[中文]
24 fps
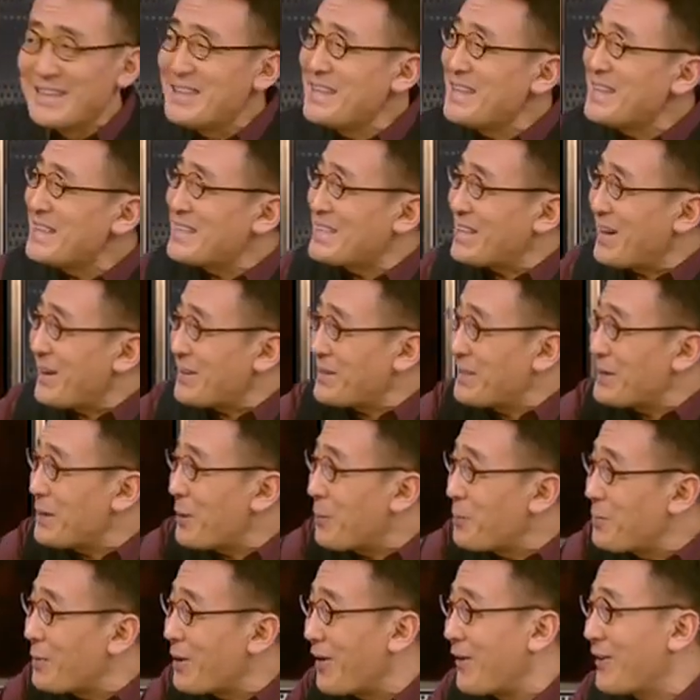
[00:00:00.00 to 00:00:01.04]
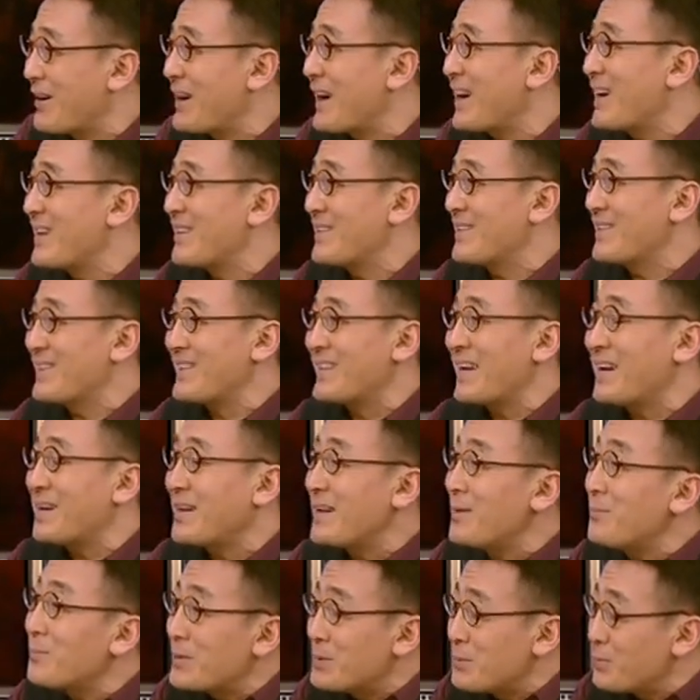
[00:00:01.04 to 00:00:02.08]
你长得要不好看，她
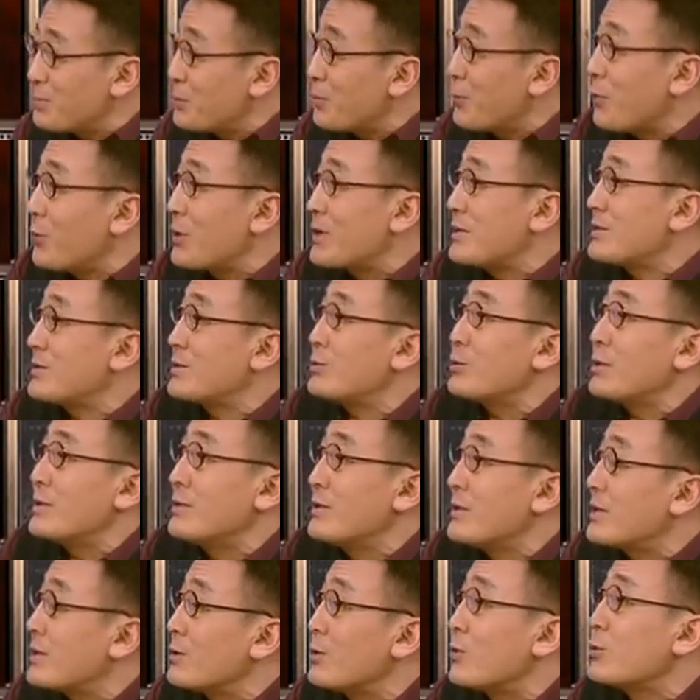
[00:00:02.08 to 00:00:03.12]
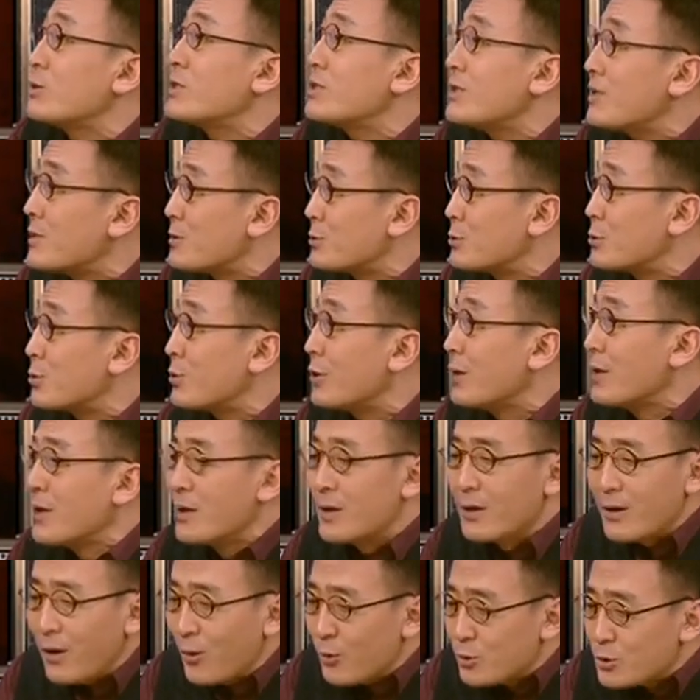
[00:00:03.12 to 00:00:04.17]
根本就不会对你有兴趣。
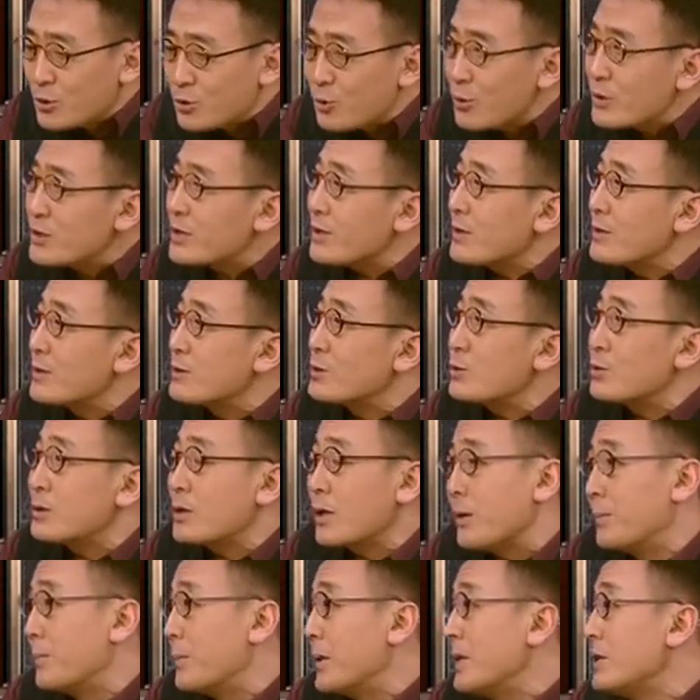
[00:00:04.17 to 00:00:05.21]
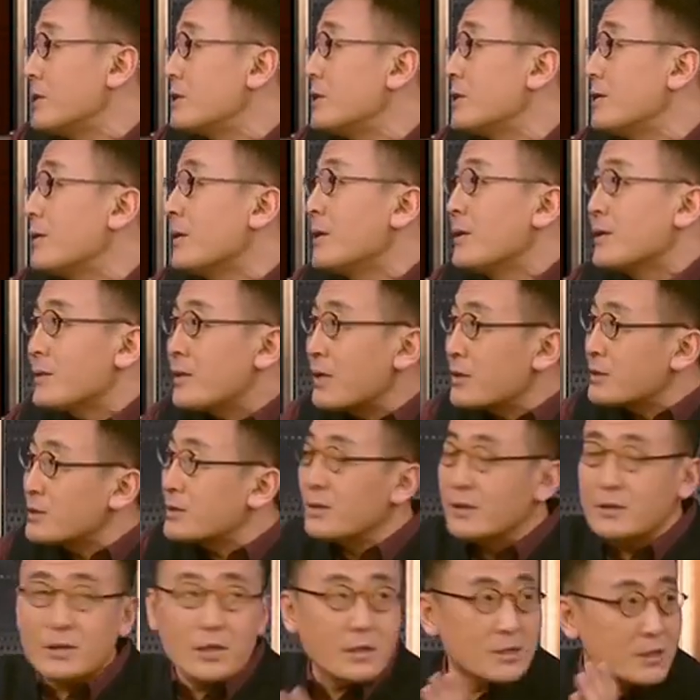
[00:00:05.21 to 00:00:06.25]
老说这个就很没劲，但是
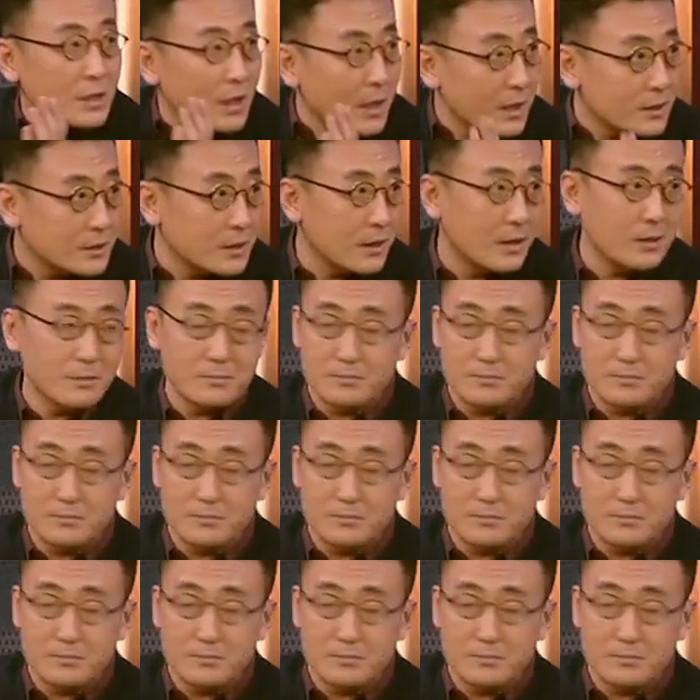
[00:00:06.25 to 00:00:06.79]
呢，她恰恰。